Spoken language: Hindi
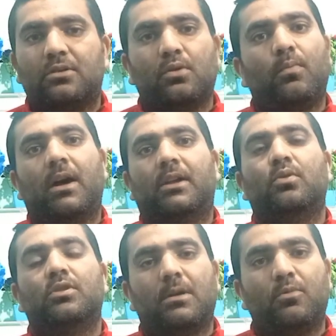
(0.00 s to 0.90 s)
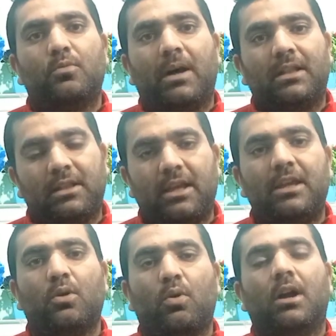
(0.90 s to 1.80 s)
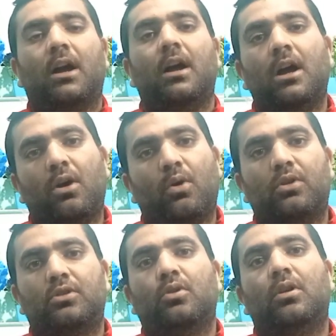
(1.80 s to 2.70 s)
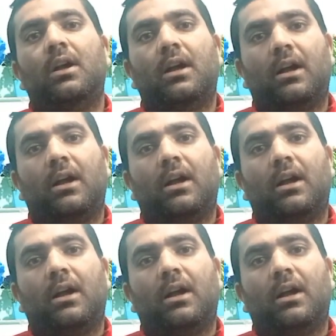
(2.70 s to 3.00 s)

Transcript: सोमवार को जम्मू बंद नहीं होगा और जो